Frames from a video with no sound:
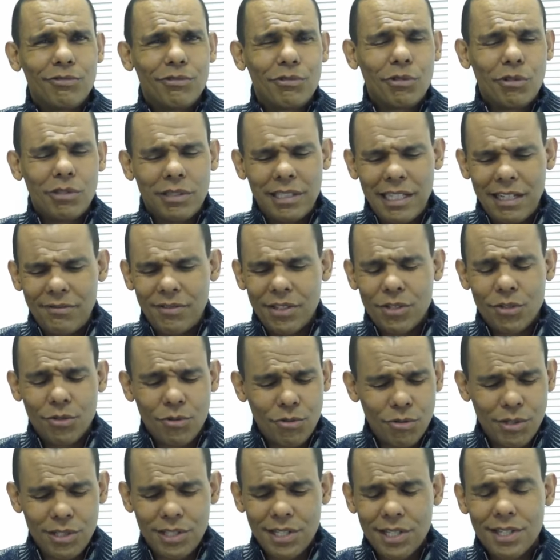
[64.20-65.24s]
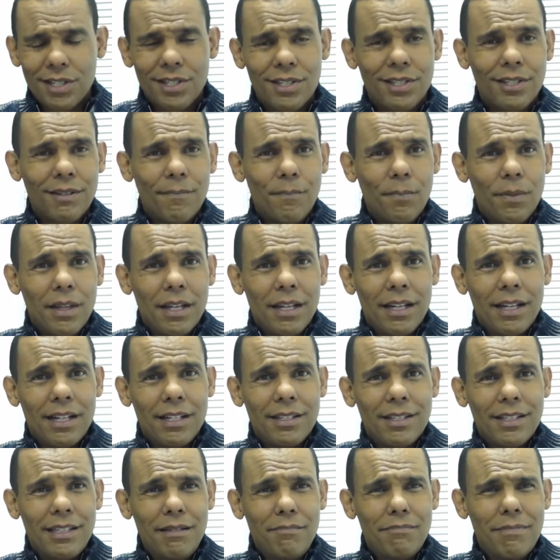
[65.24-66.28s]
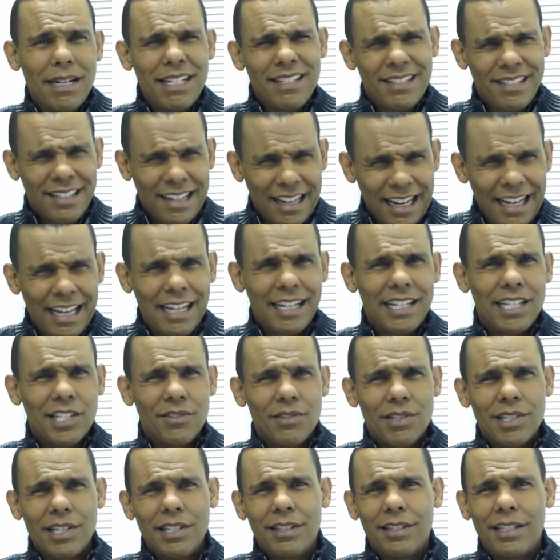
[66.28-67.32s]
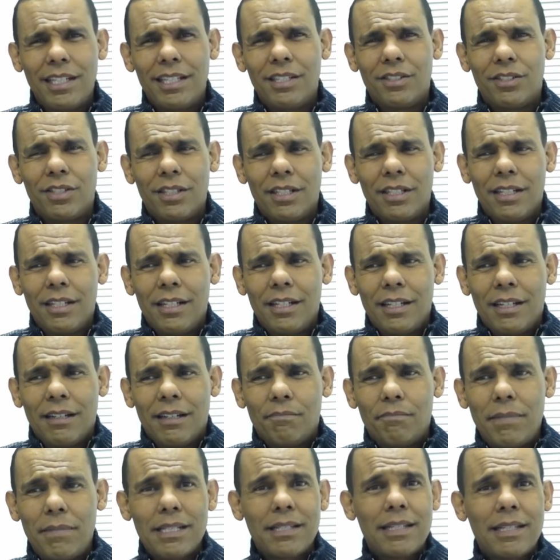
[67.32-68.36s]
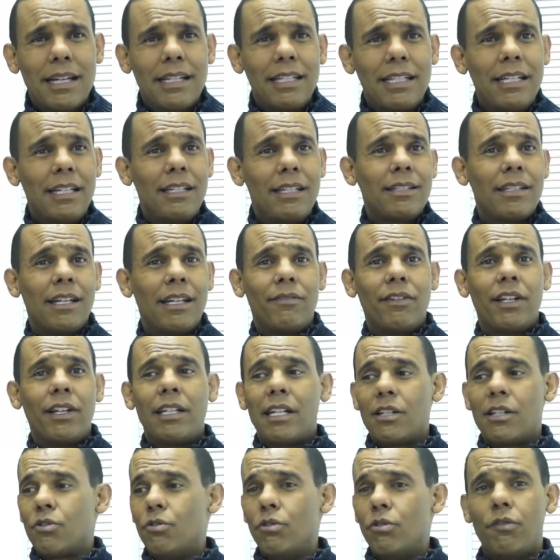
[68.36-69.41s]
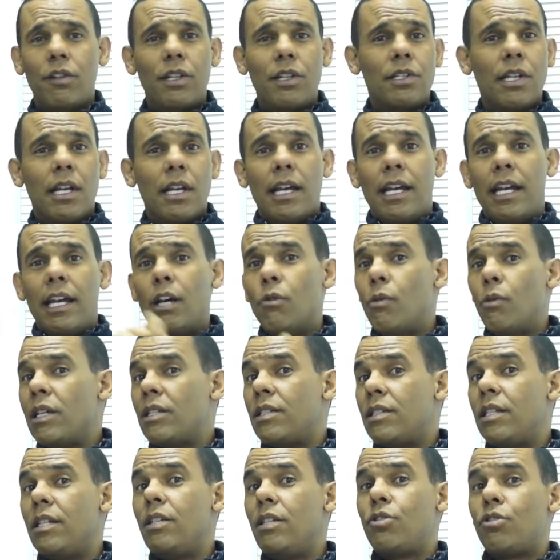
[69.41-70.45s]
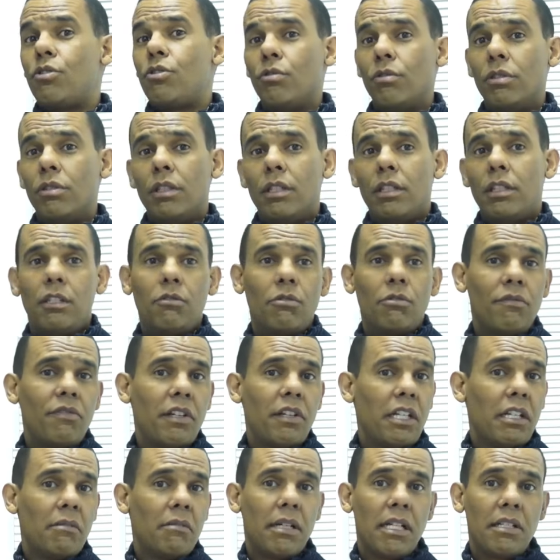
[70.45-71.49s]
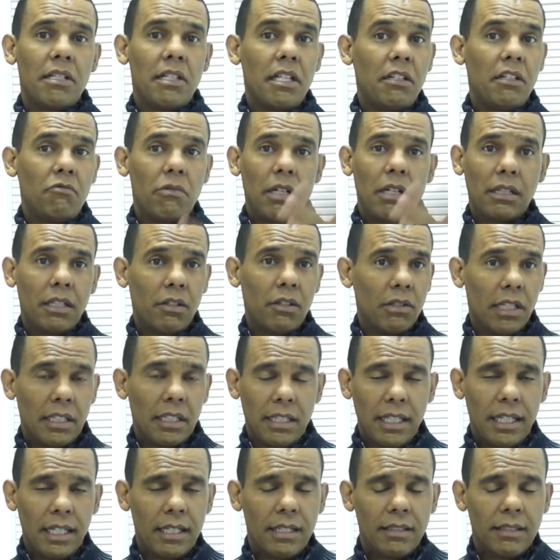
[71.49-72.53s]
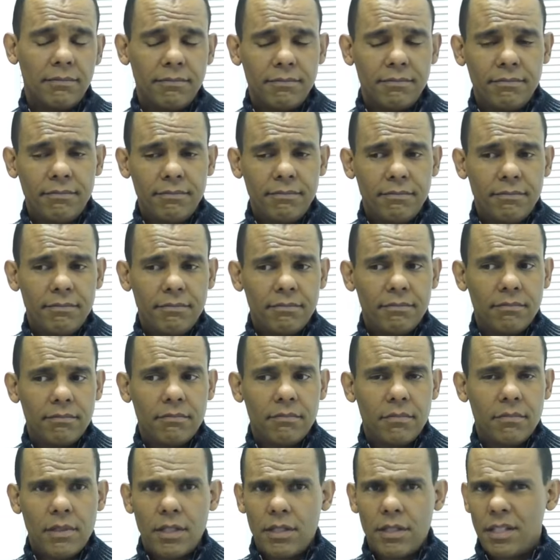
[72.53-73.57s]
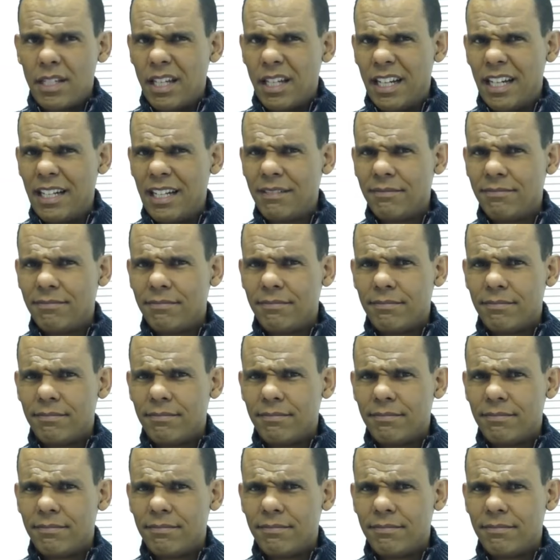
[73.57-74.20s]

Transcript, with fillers: tornava as coisas assim mais claras, você entende? Bastaria ele escrever nas nuvens: Eu existo, e não haveria mais nenhum ateu na terra. Será?